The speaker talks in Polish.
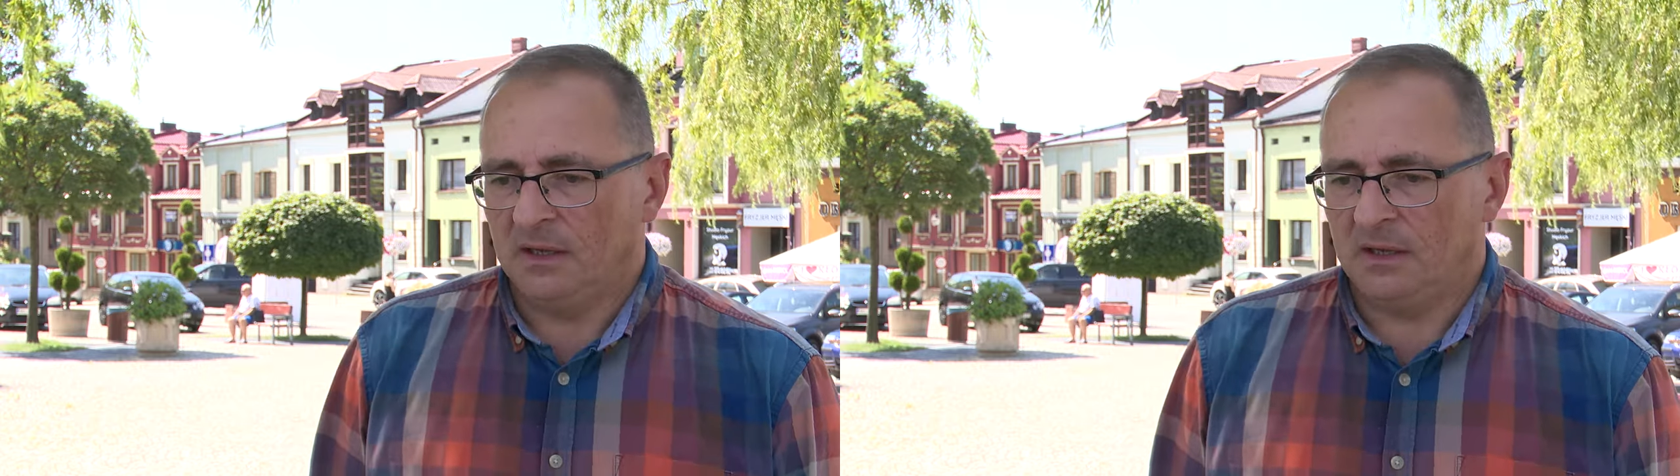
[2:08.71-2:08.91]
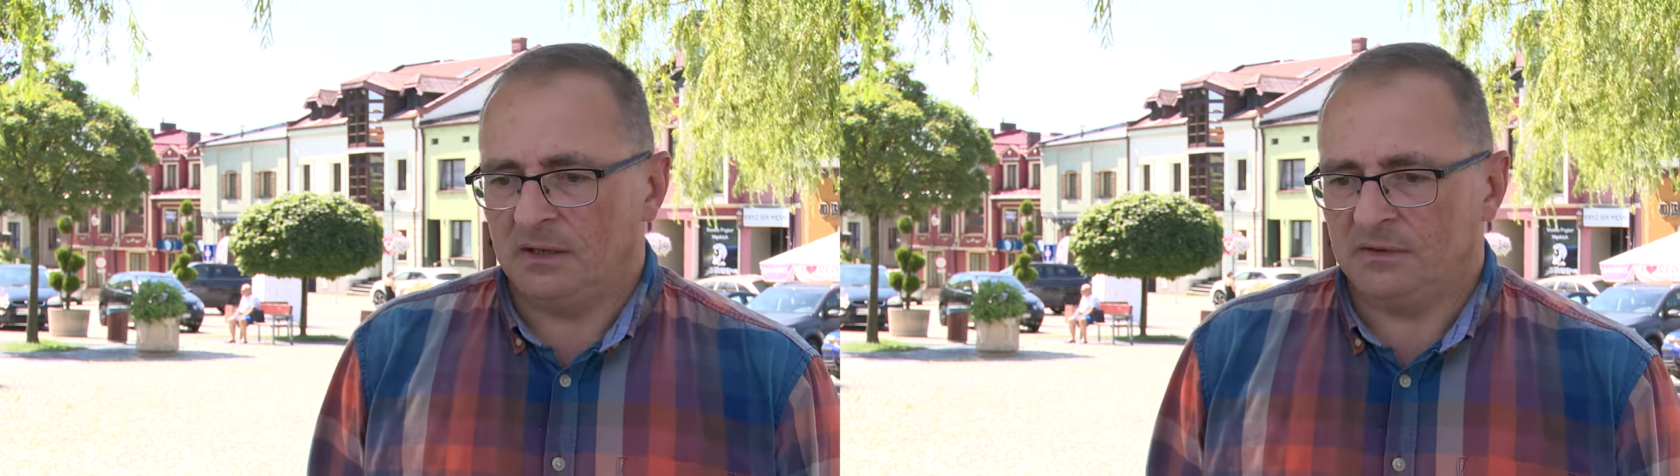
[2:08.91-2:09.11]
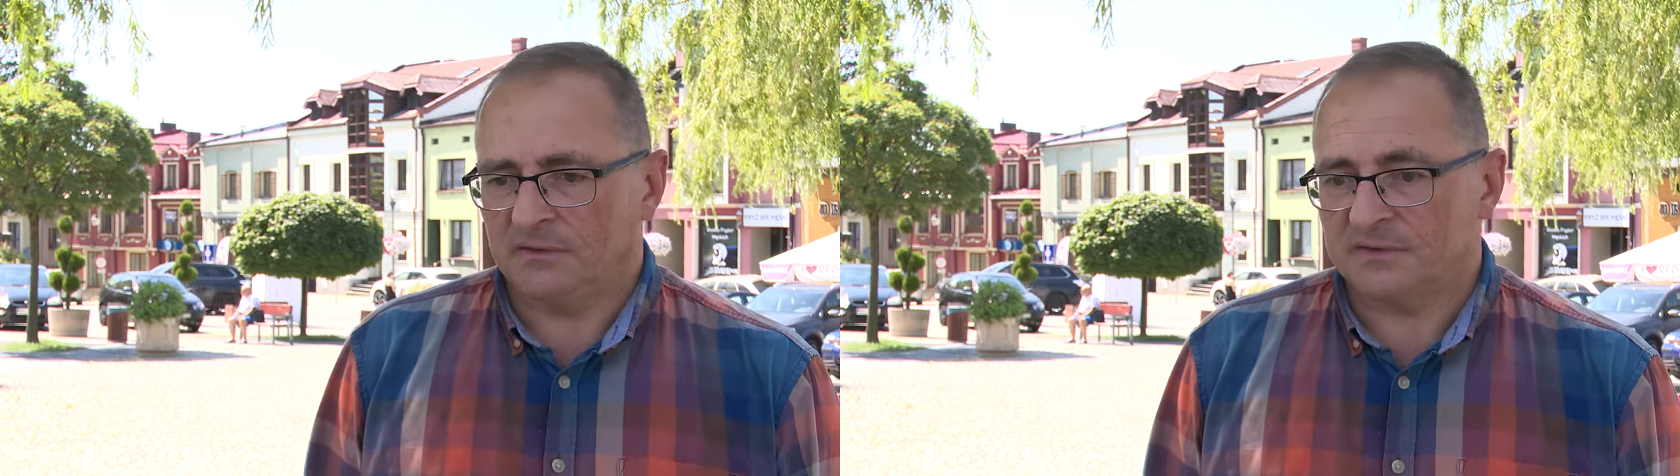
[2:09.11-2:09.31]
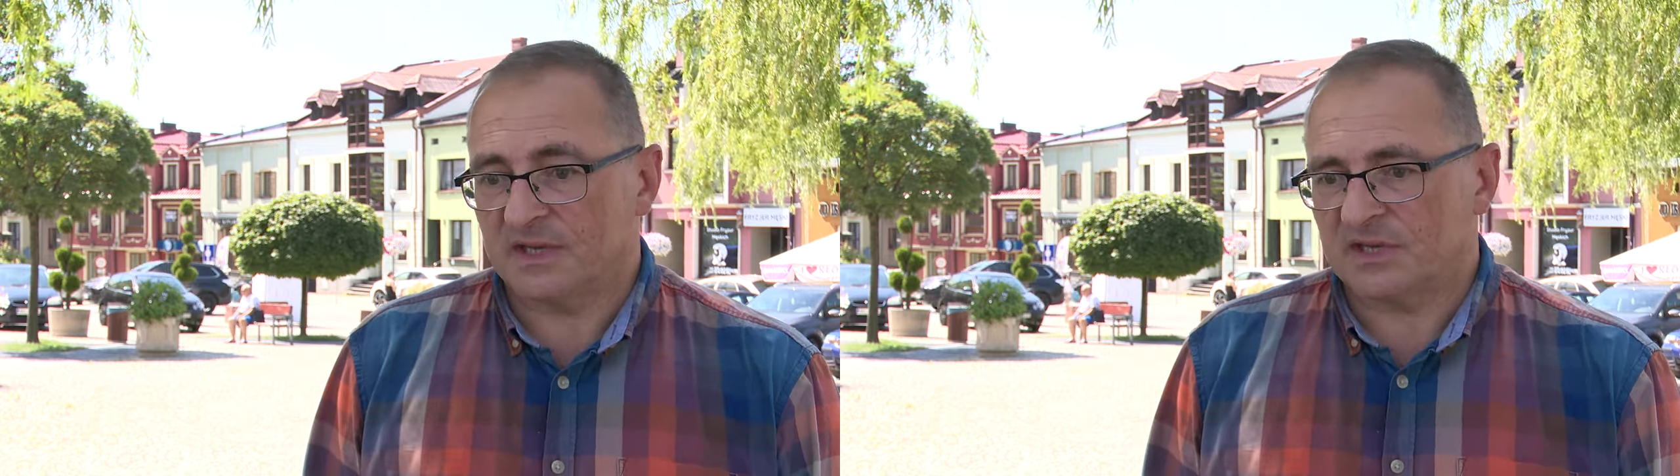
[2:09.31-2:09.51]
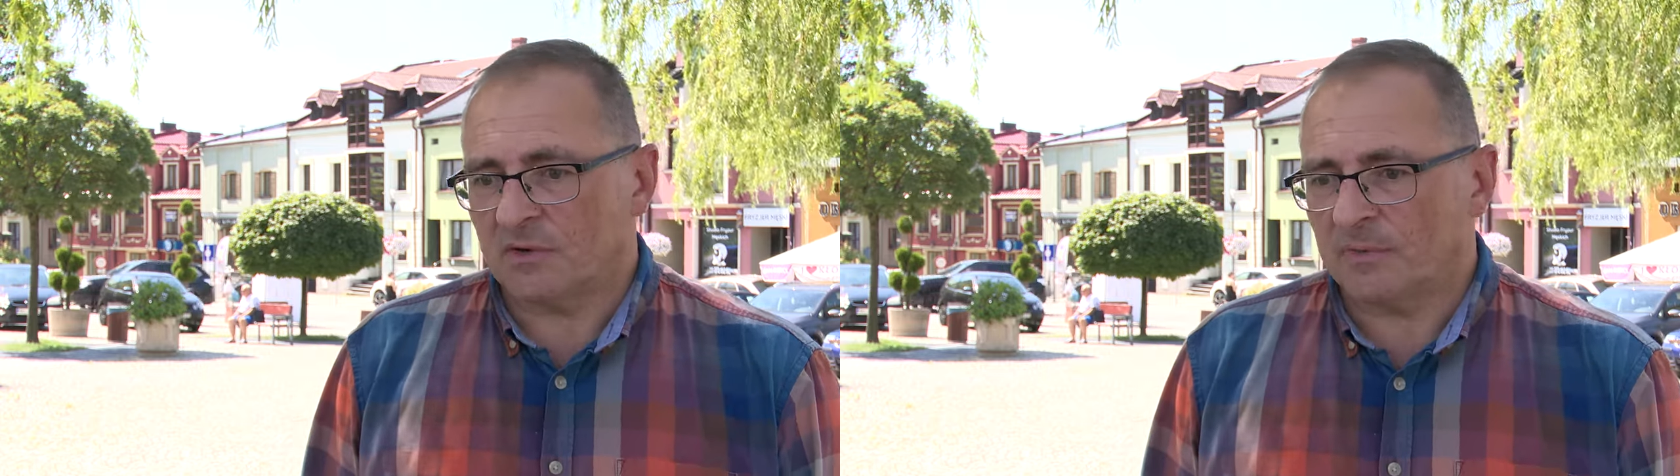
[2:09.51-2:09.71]
E, no,
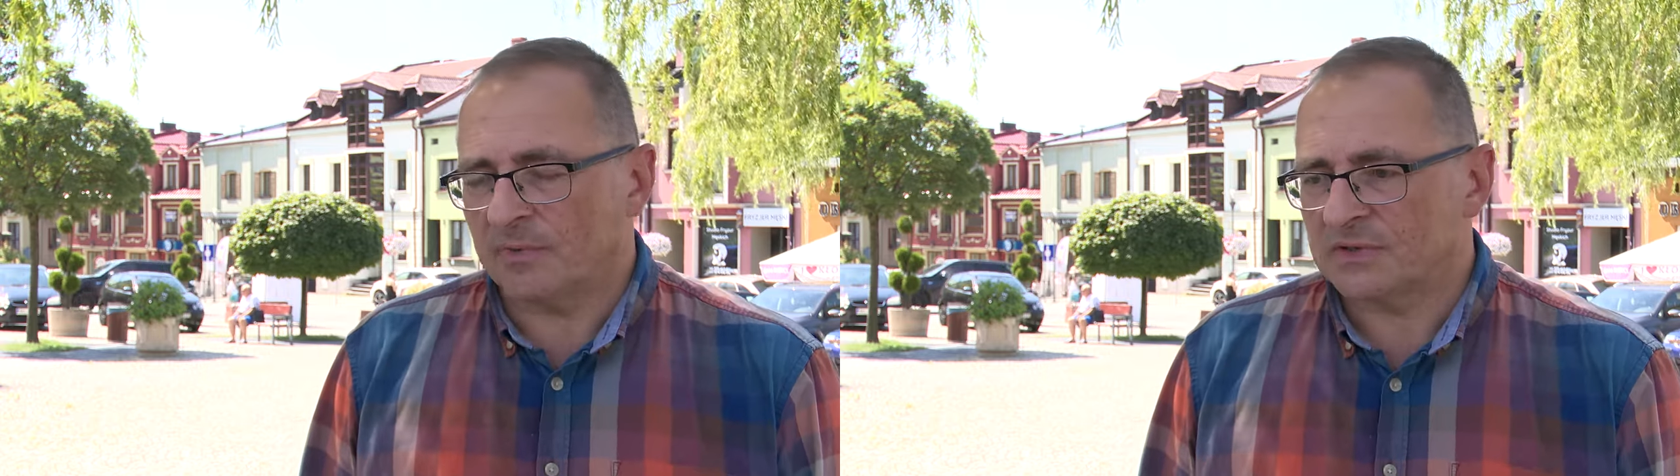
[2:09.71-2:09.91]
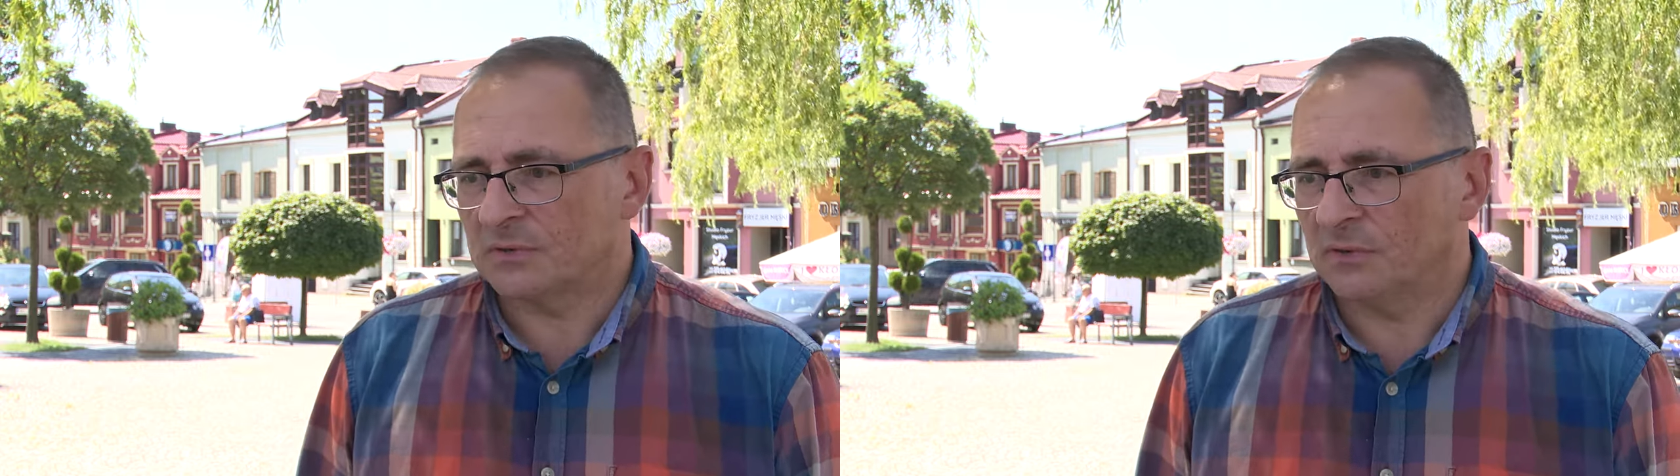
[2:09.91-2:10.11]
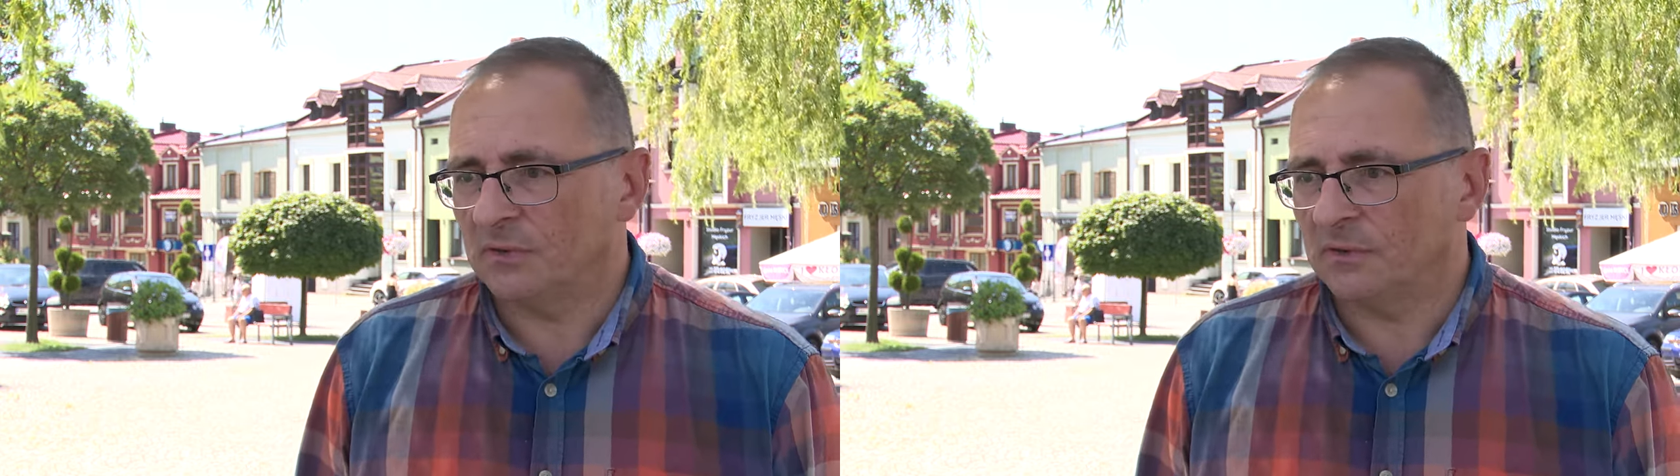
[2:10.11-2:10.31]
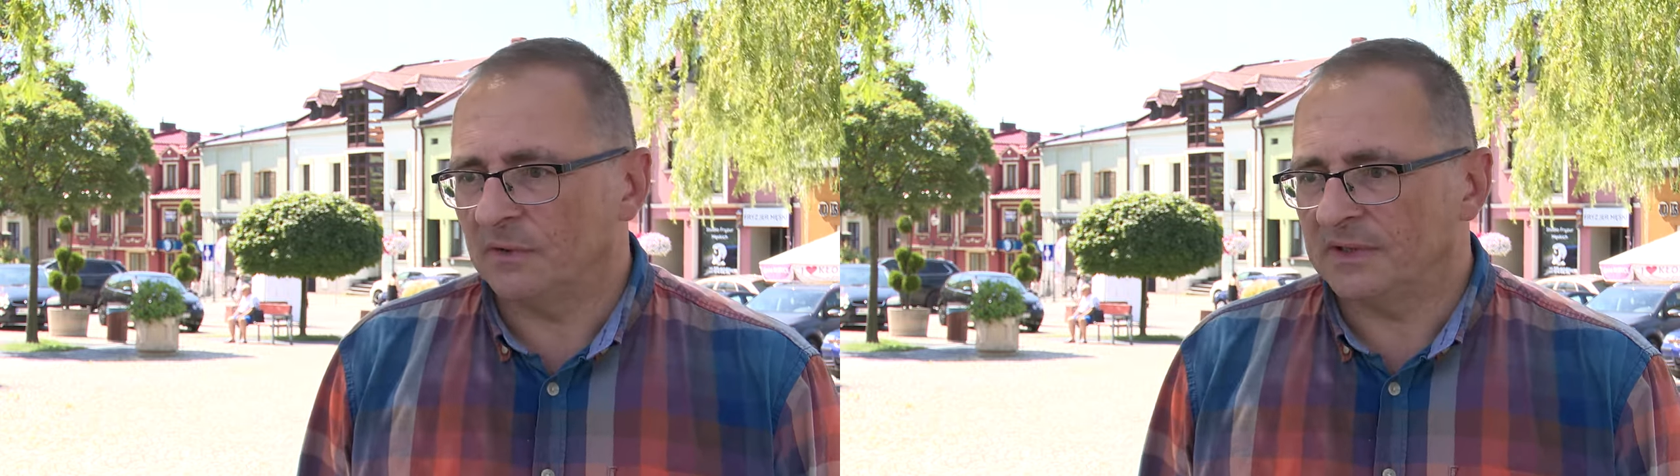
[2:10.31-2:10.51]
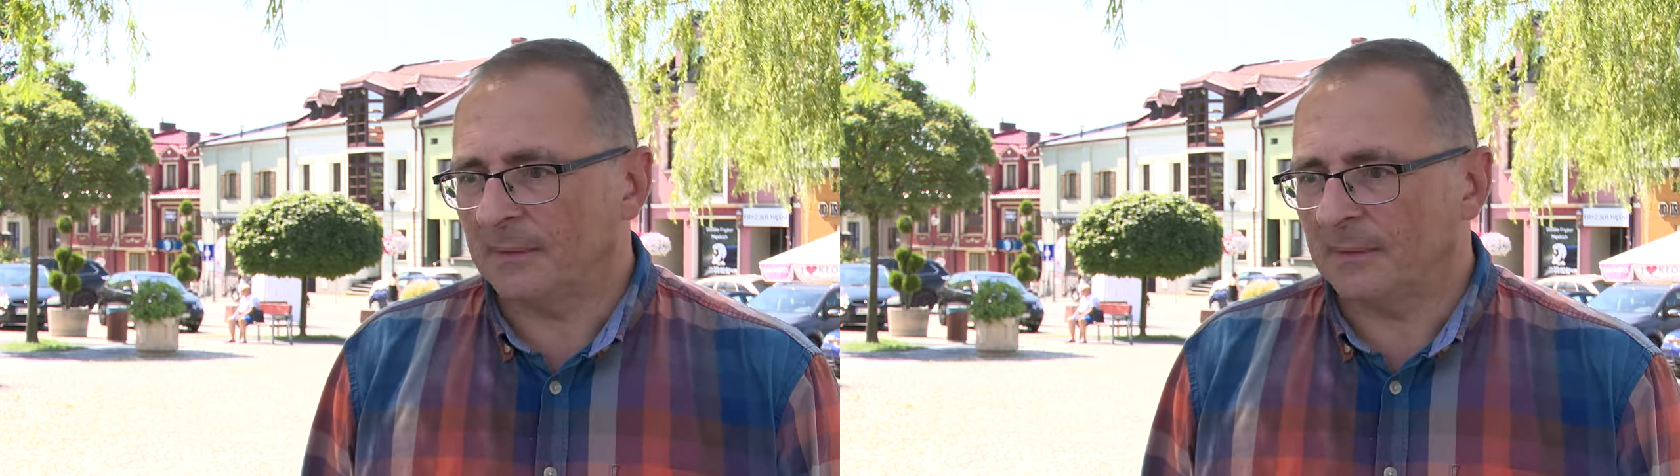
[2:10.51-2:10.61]
zadziałał po prostu e,